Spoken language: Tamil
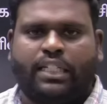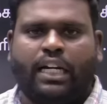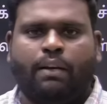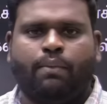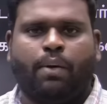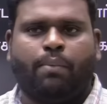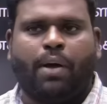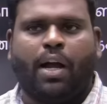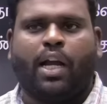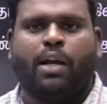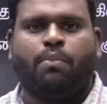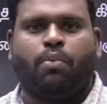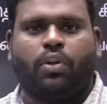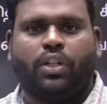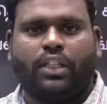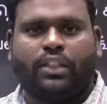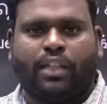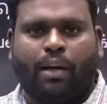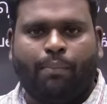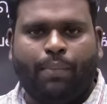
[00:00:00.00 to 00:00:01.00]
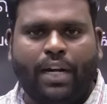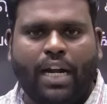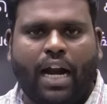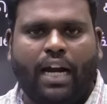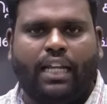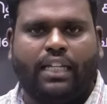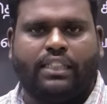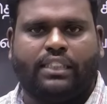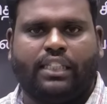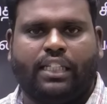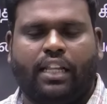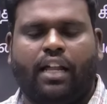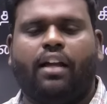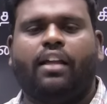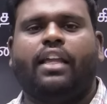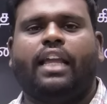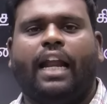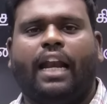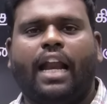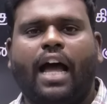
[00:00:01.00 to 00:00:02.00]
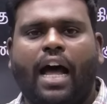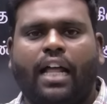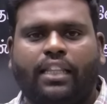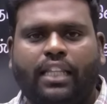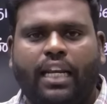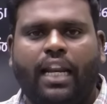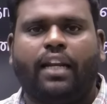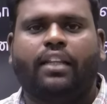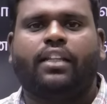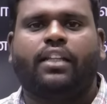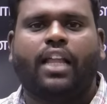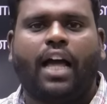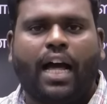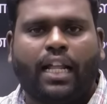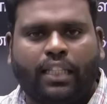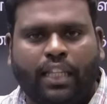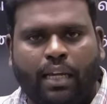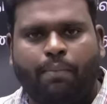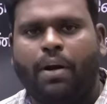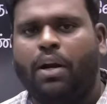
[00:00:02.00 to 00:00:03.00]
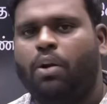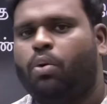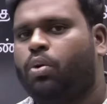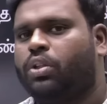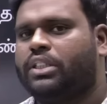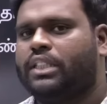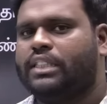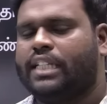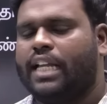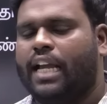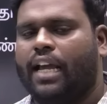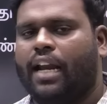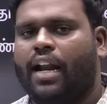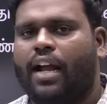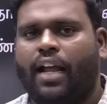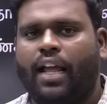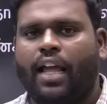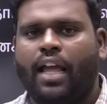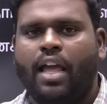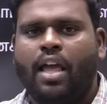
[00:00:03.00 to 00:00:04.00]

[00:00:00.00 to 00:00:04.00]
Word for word: நம்ம பார்க்க போறது தமிழ்நாடு ஹிஸ்டரி தான் ஏன்னா அதுல இருந்து தான் அதிகமான கொஸ்டின்ஸ் கேட்கறாங்க